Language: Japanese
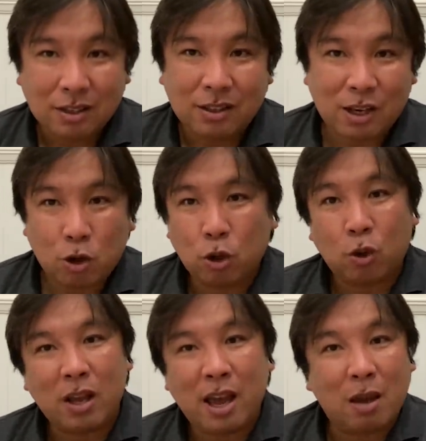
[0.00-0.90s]
で、今日ど
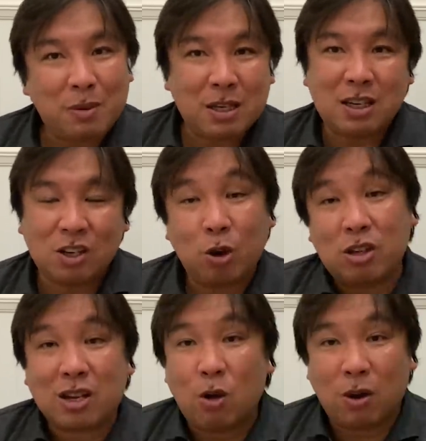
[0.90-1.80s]
れ、A、B、C どれ
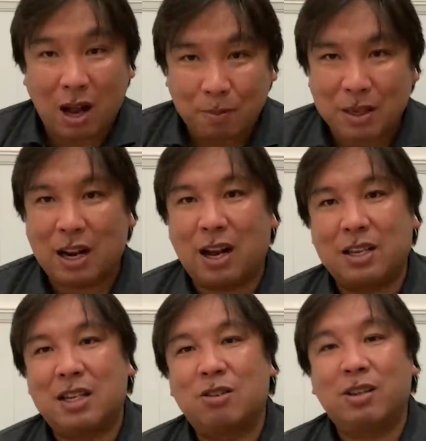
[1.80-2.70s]
使おうか、みたいな感
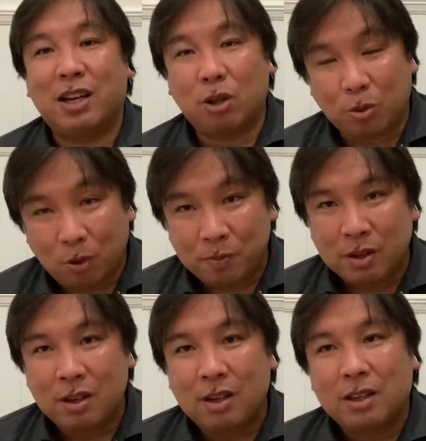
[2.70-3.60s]
じやるんだけども、
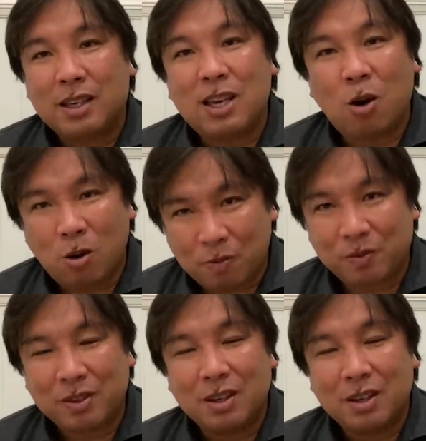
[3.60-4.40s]
基本、